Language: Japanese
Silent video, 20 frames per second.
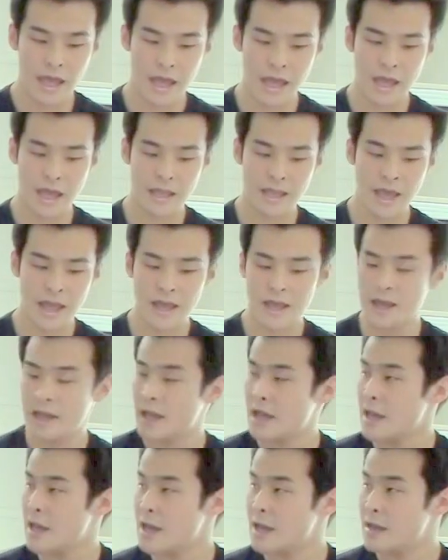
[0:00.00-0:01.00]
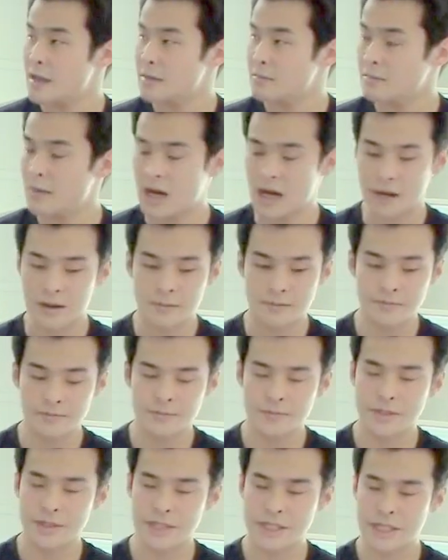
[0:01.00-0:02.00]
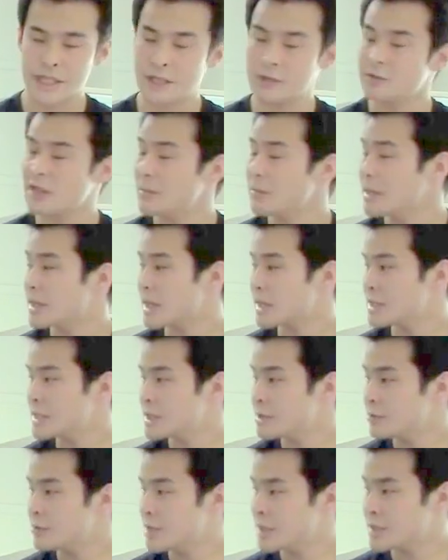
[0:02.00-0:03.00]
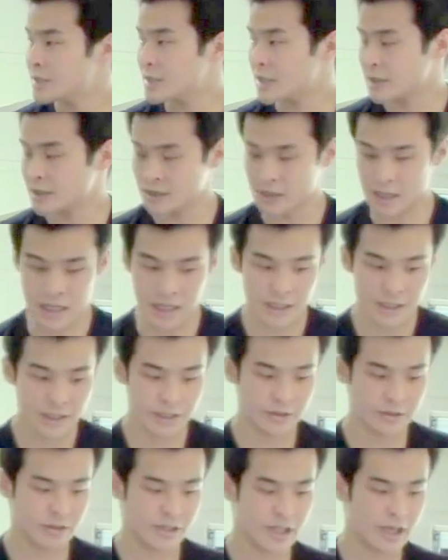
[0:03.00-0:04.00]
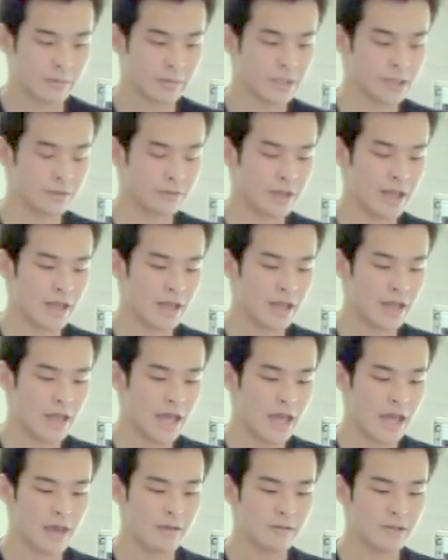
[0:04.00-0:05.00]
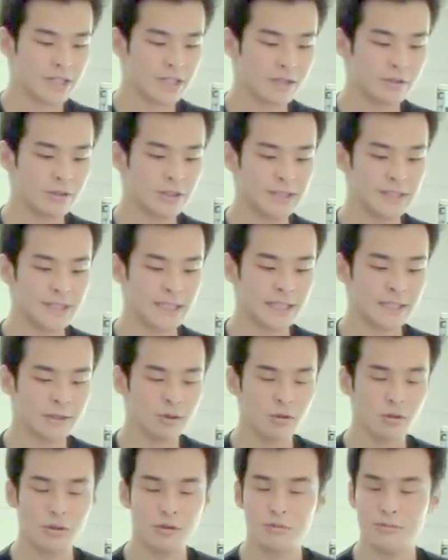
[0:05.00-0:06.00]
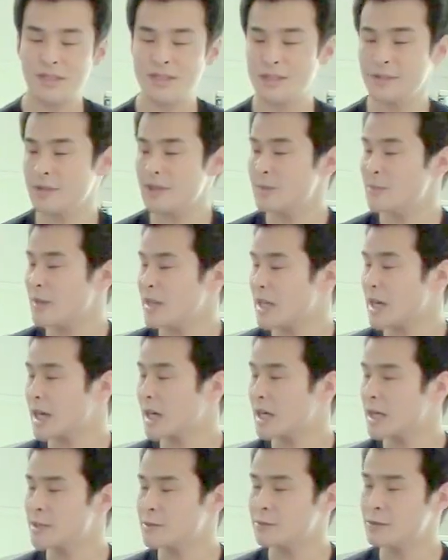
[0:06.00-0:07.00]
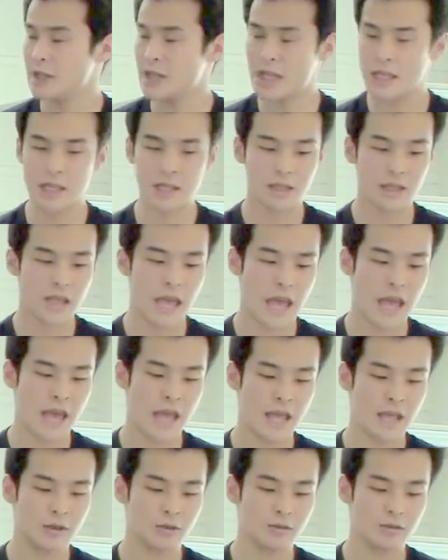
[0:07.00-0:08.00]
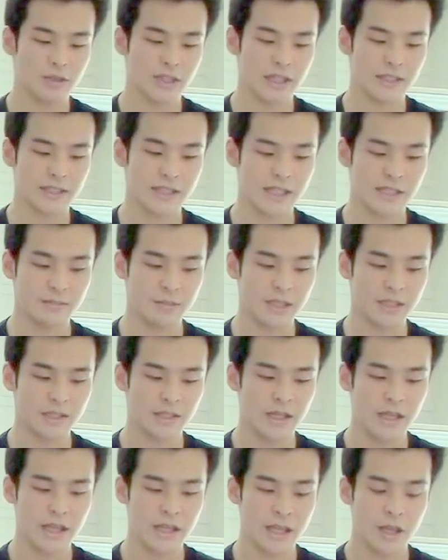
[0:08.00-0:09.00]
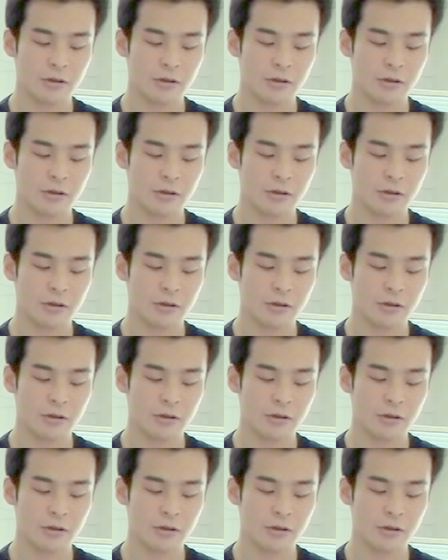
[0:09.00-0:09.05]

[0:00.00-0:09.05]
えー、で、まあ、実験のためにはシードインスタンスが必要になりますので、えー、シードインスタンスをまず Wikipedia から人手で、えー、と作成します。